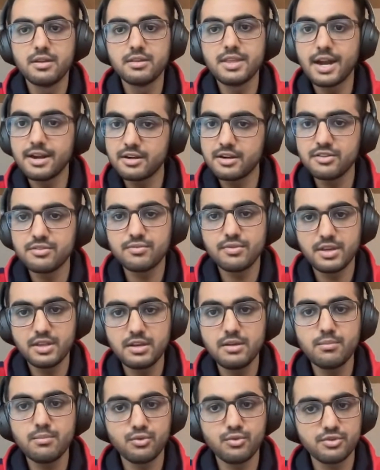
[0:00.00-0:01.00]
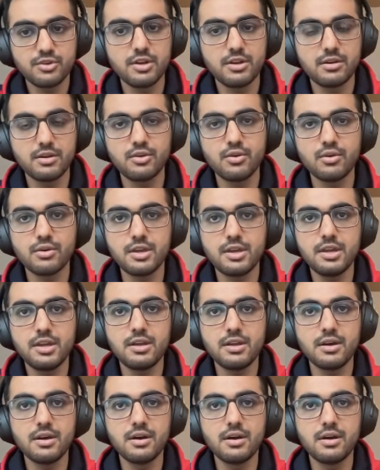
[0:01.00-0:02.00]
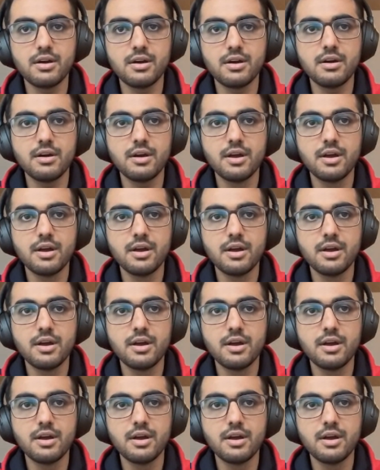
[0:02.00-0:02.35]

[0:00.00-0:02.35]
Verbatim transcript: दैट इज वेरी मुश्किल क्योंकि uh,